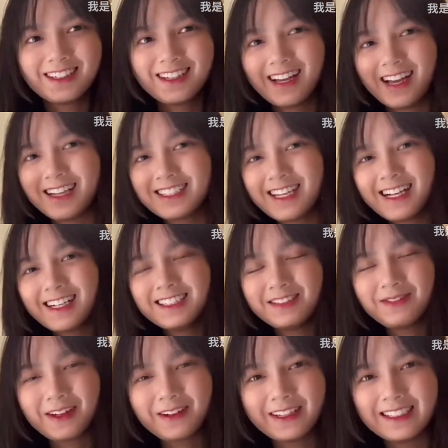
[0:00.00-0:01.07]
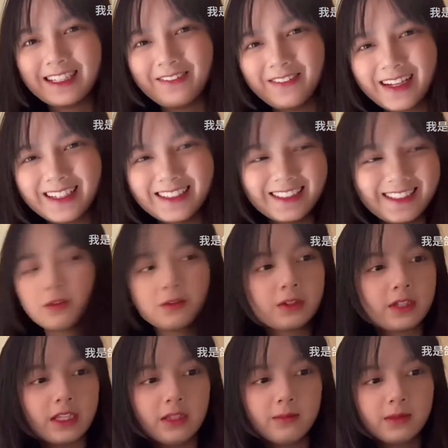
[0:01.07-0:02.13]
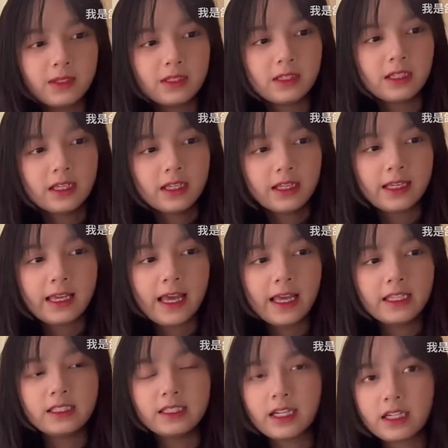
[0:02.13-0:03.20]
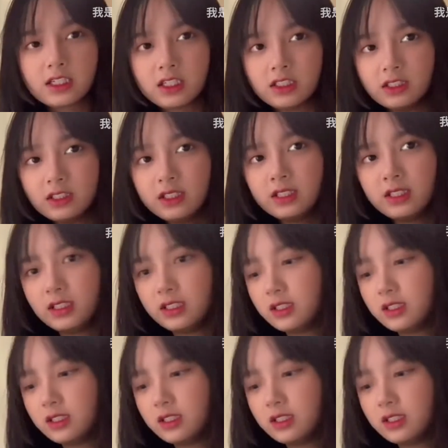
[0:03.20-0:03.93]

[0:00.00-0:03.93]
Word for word: 还差个几百块钱吧，可能。给你们看一下整体，